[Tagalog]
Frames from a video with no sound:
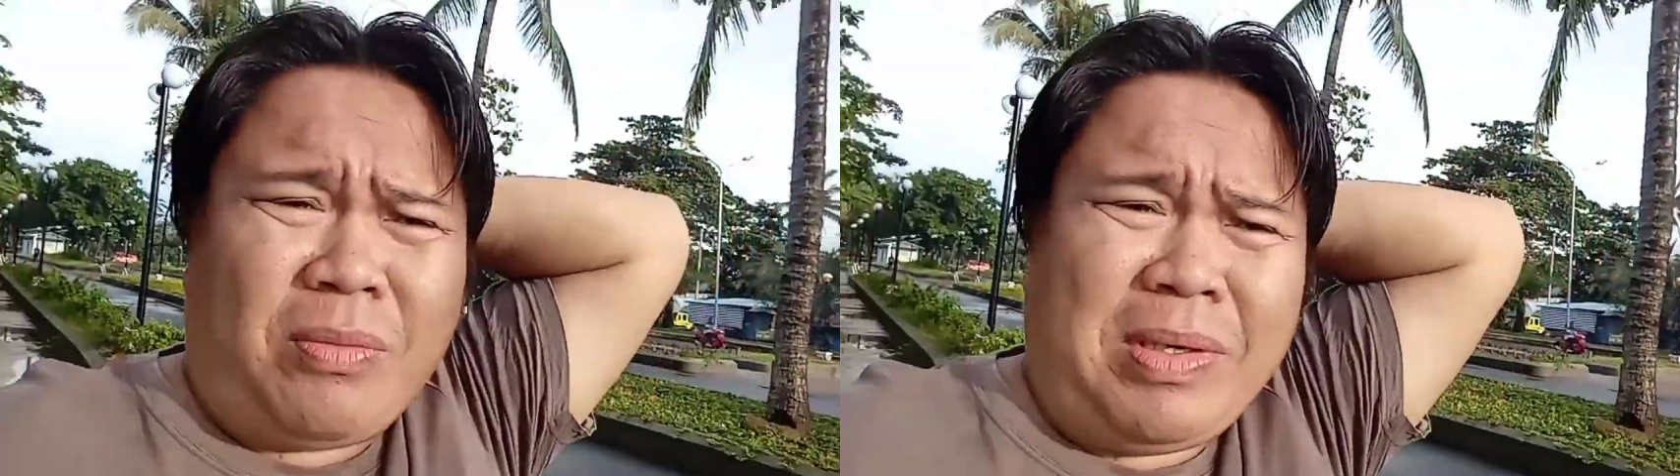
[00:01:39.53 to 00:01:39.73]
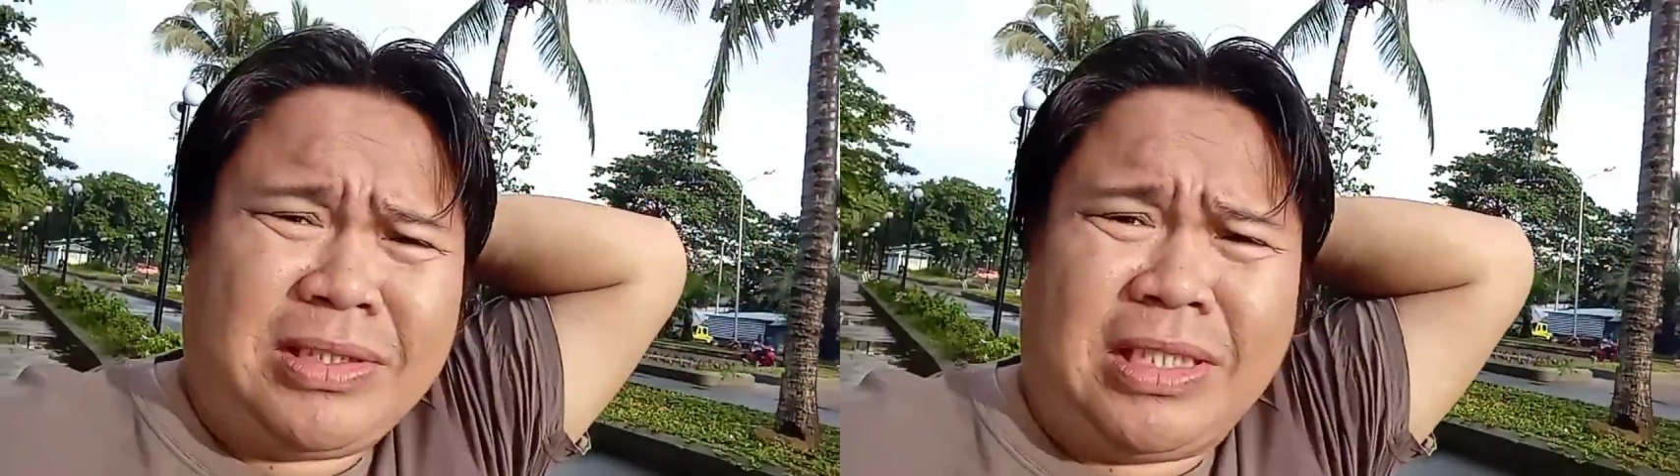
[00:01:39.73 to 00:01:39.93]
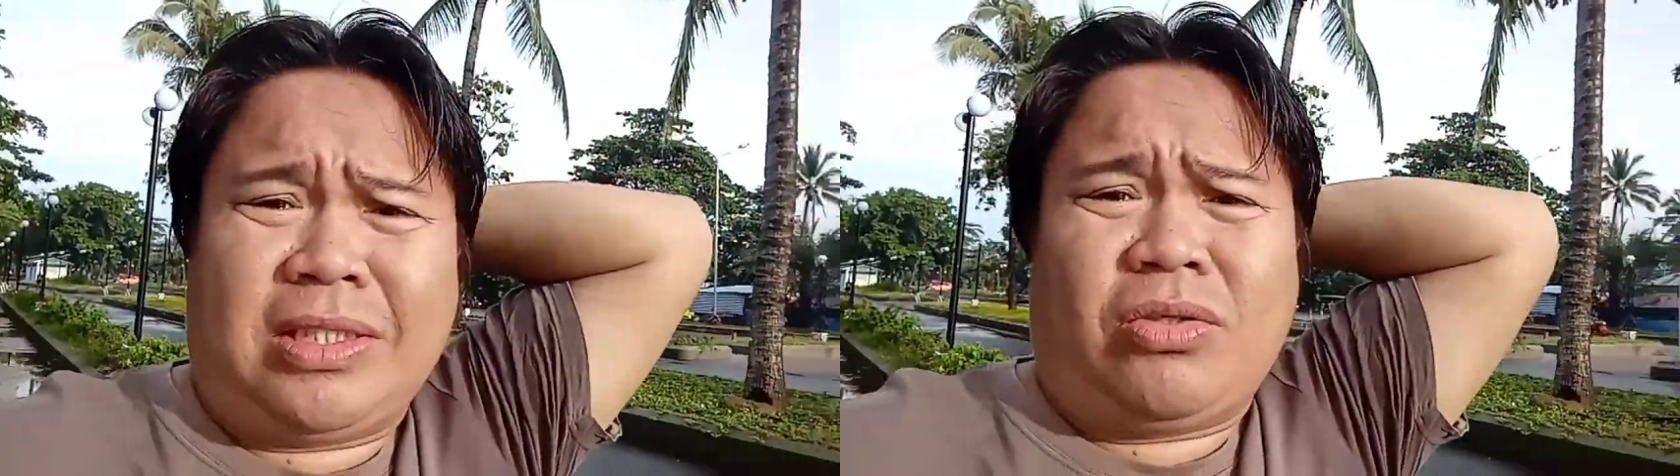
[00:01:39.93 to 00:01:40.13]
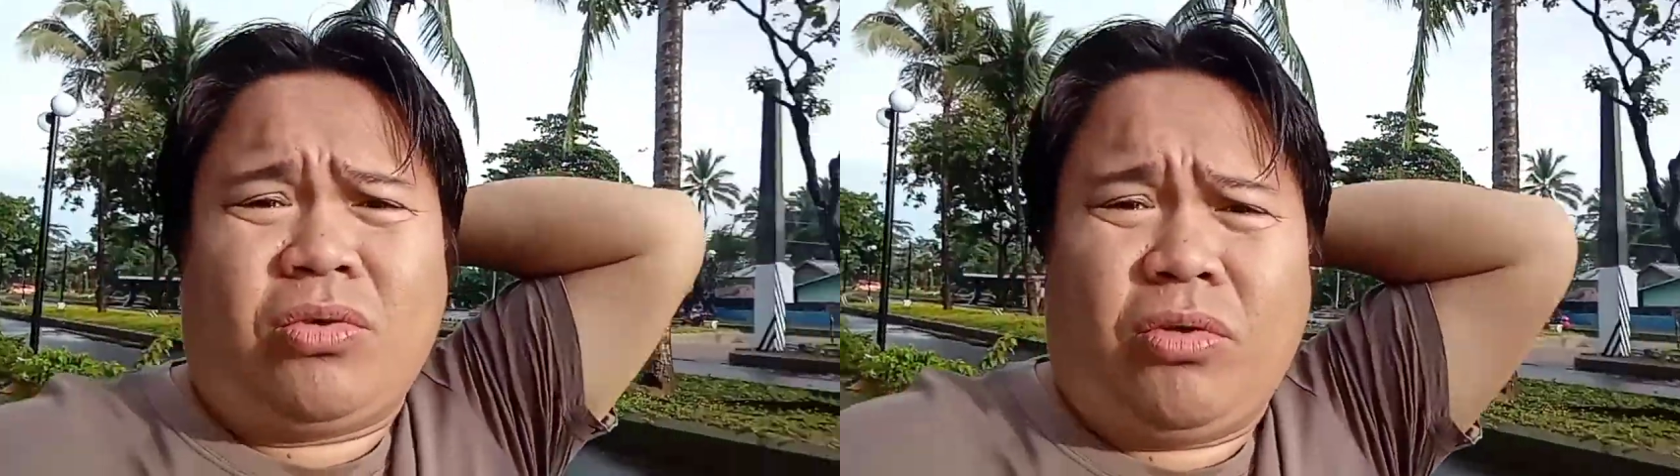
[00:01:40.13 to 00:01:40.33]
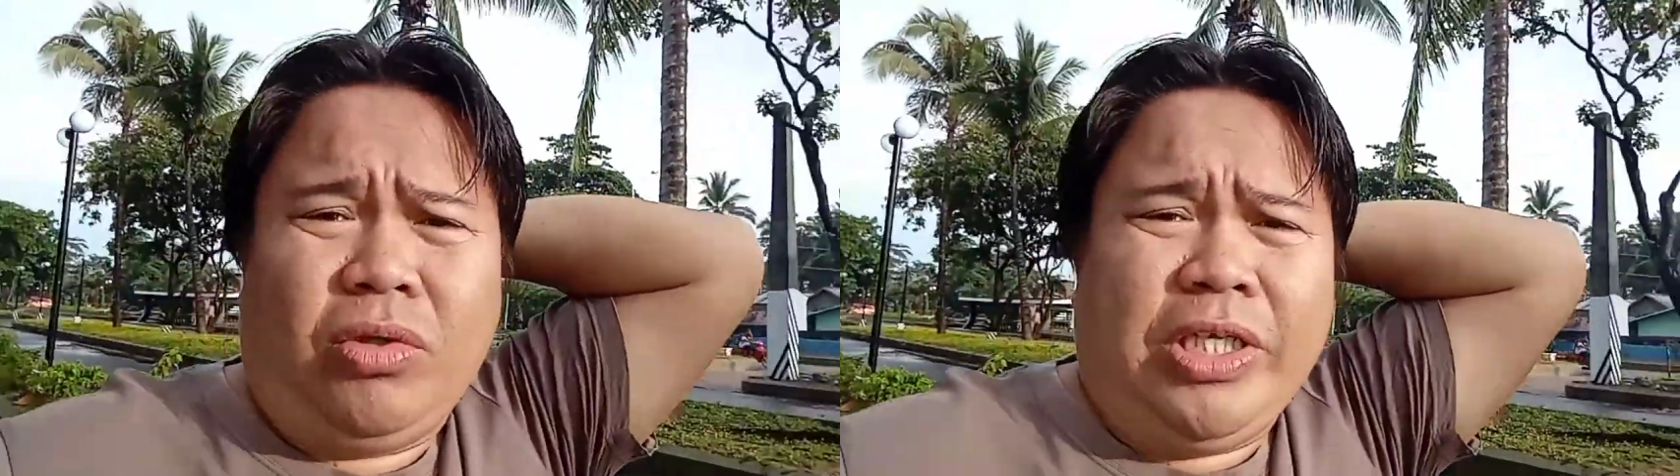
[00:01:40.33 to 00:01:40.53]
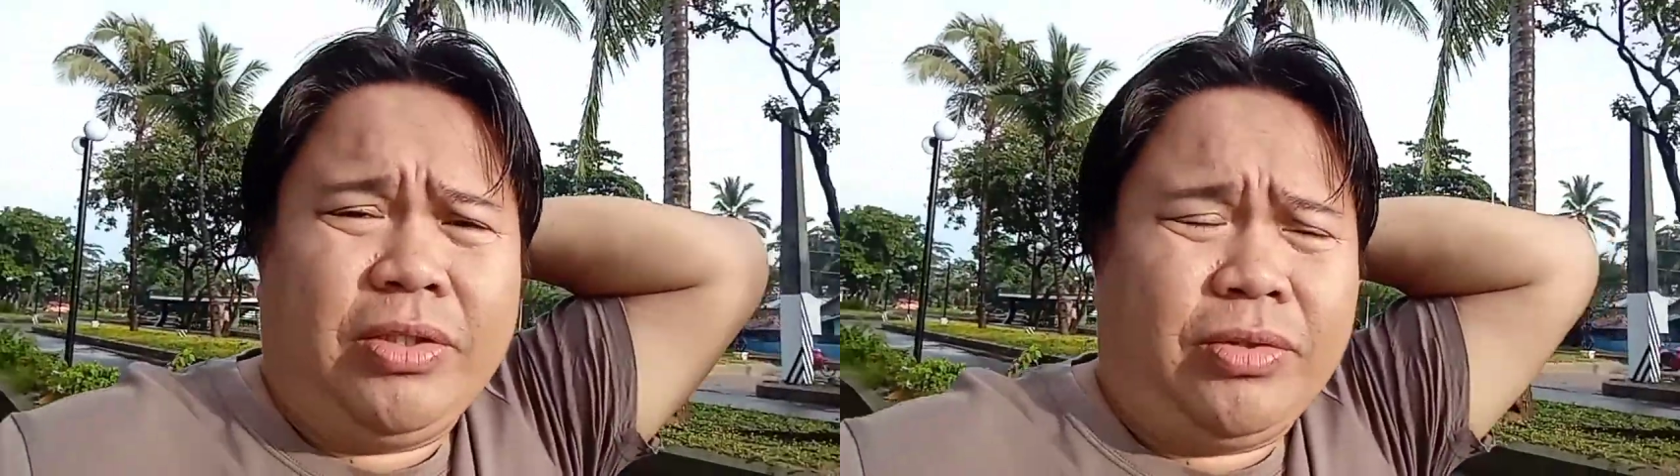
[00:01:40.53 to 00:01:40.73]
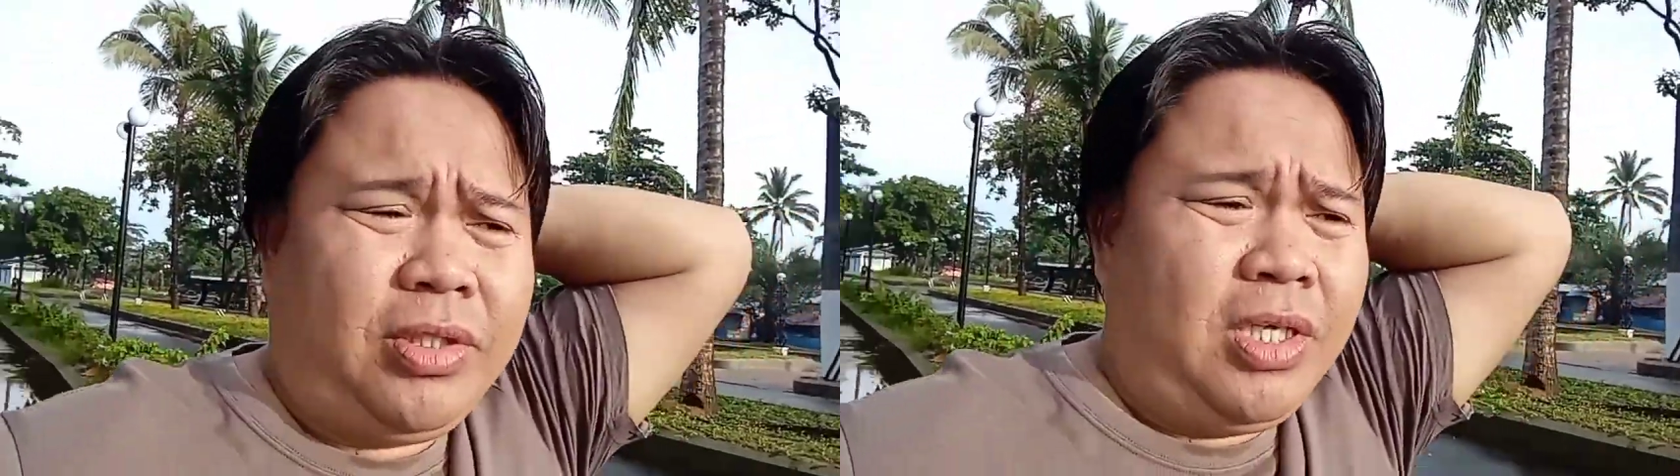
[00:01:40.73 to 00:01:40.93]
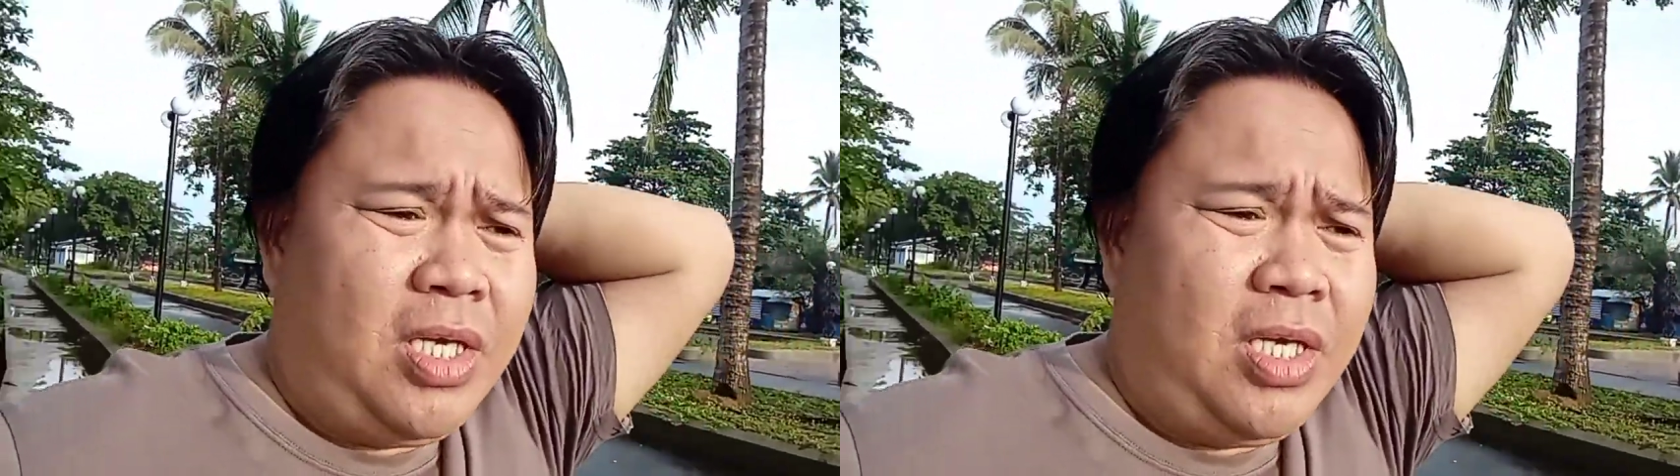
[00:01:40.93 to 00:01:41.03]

kabantay sa akong kagulingon